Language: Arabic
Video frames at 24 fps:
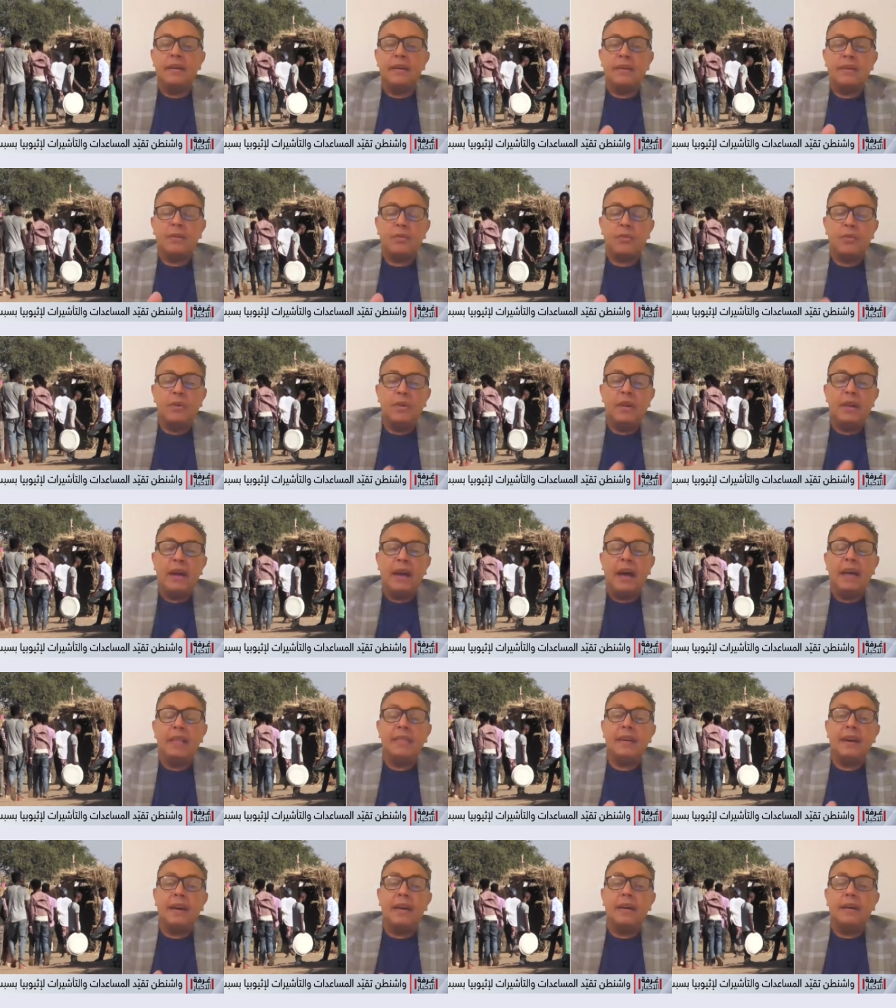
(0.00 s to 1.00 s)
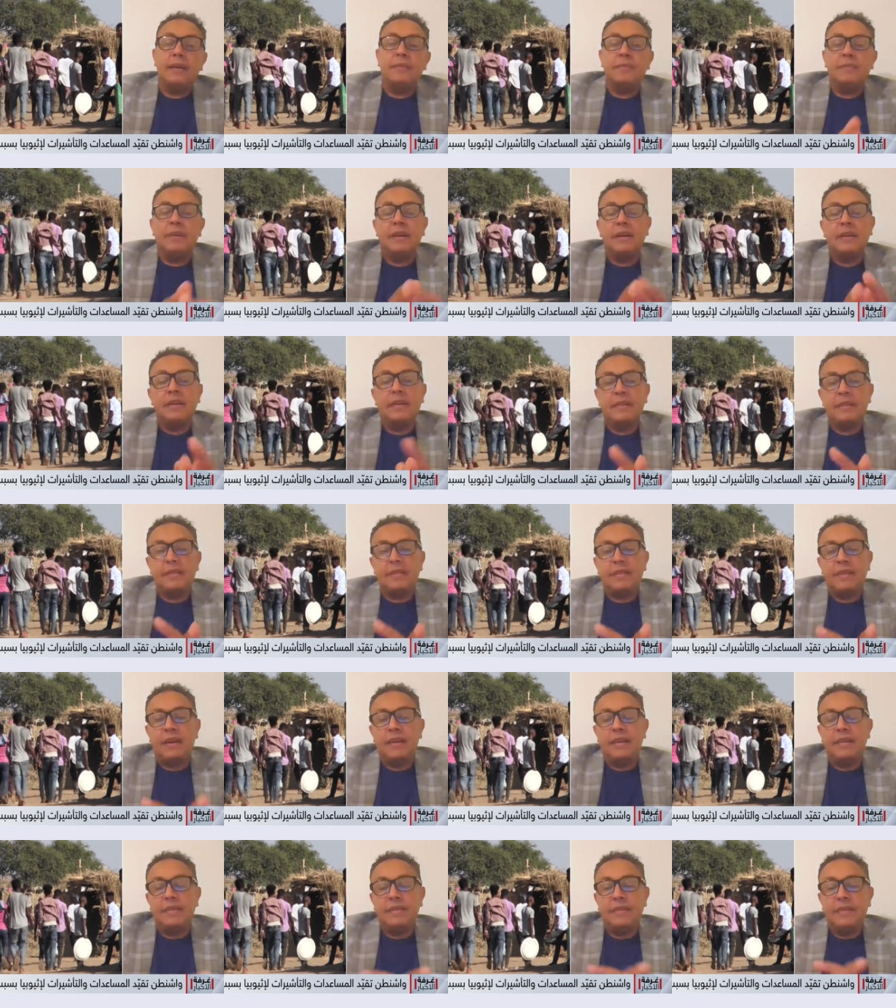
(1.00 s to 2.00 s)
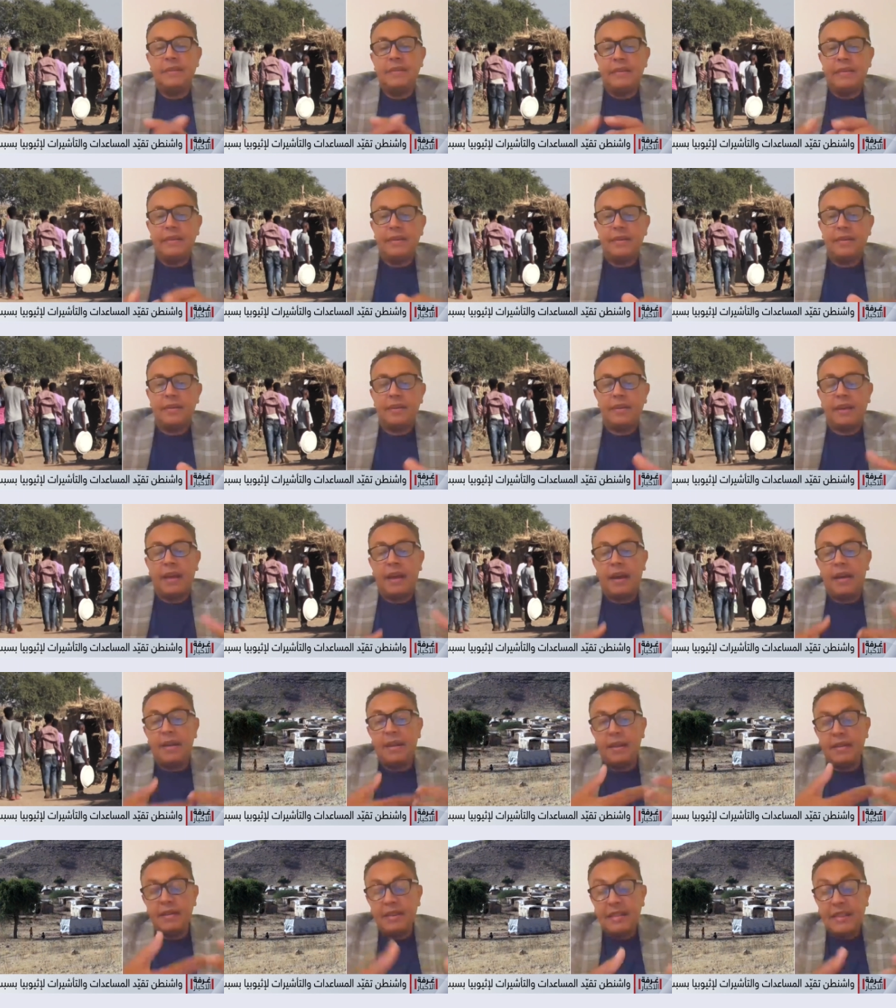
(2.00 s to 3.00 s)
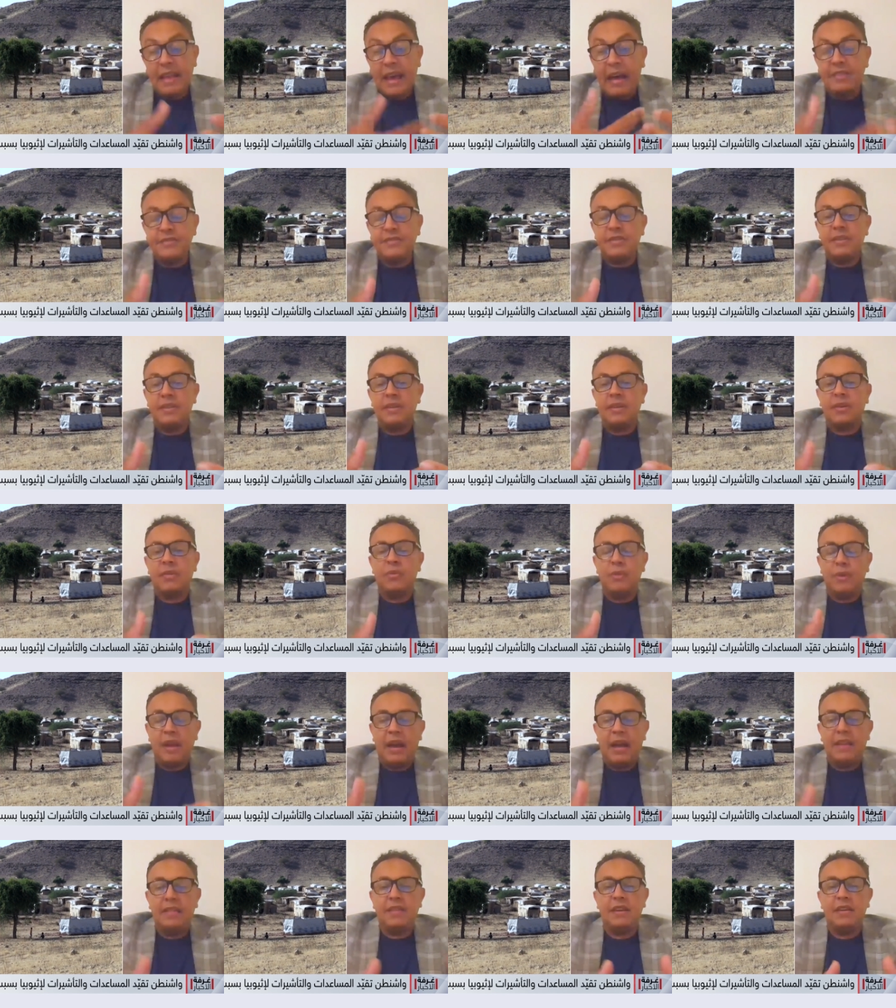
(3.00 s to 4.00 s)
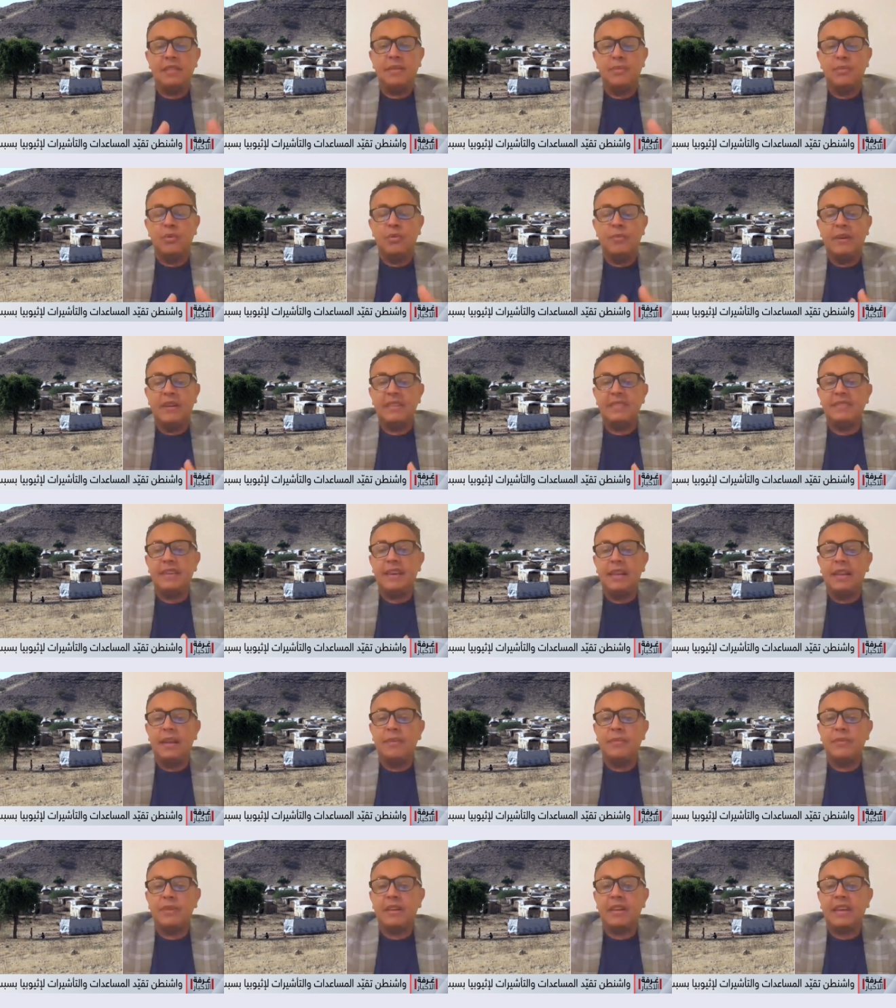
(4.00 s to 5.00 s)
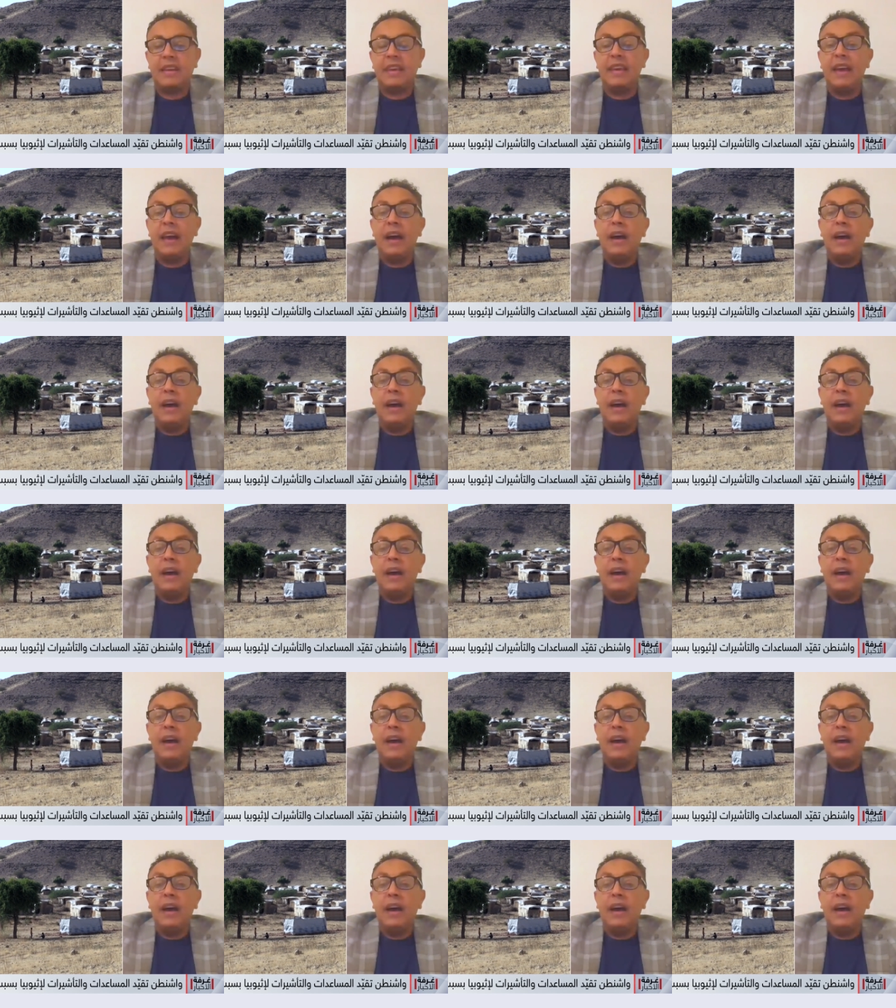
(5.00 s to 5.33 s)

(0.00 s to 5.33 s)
كل هذا ما يعني آه، كان نتاج لكل هذه الدبلوماسيه الامريكيه